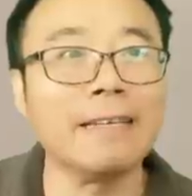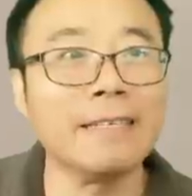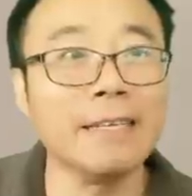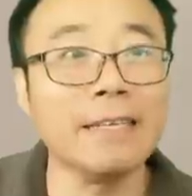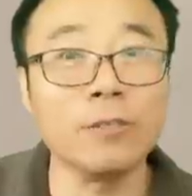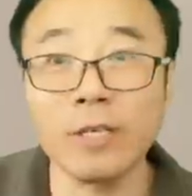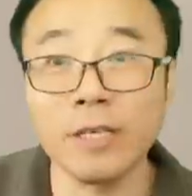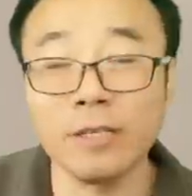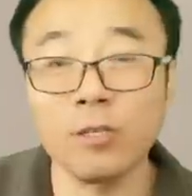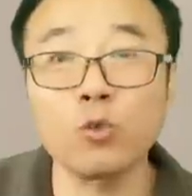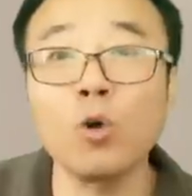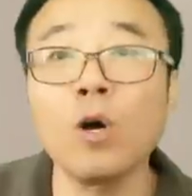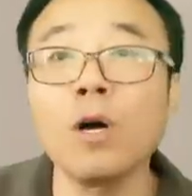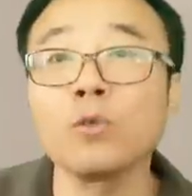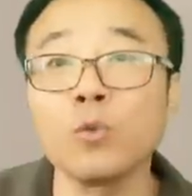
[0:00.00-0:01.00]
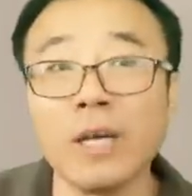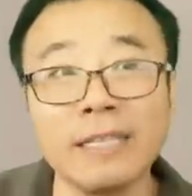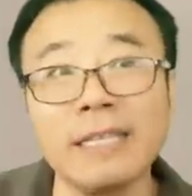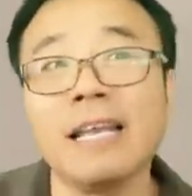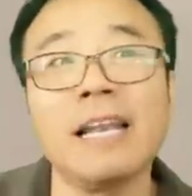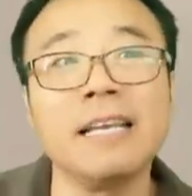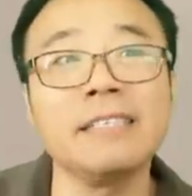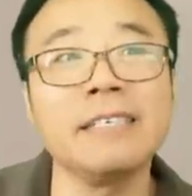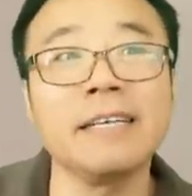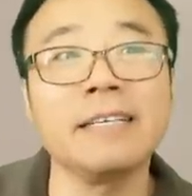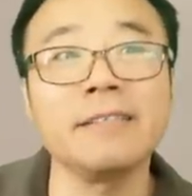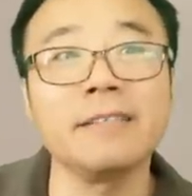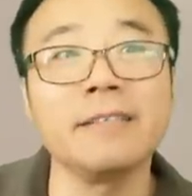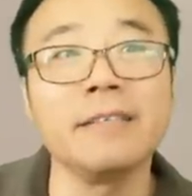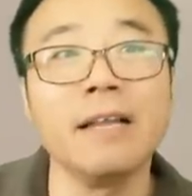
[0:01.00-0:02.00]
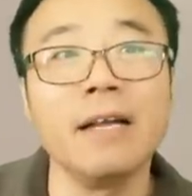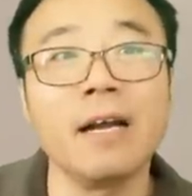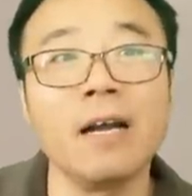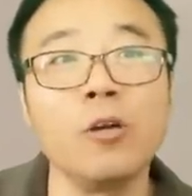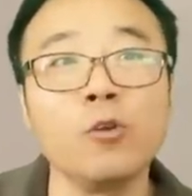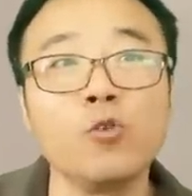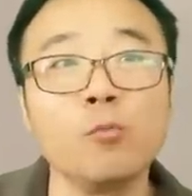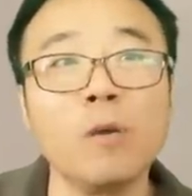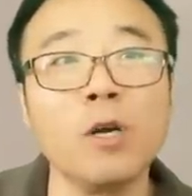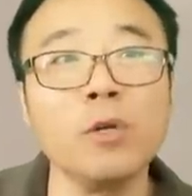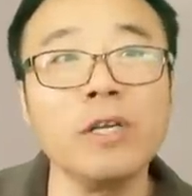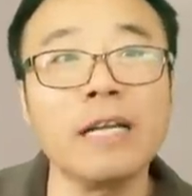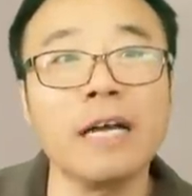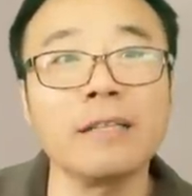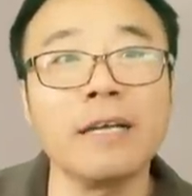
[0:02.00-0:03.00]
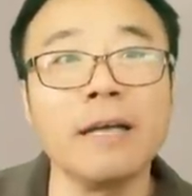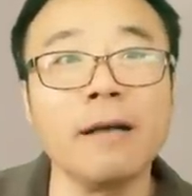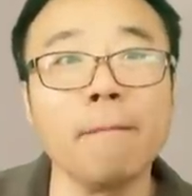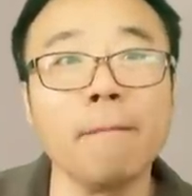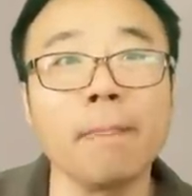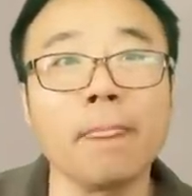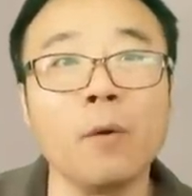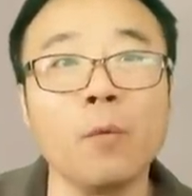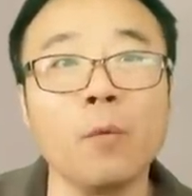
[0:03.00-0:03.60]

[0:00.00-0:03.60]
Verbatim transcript: 这也就给他创作啊带来限制。而橘猫队长呢，啊，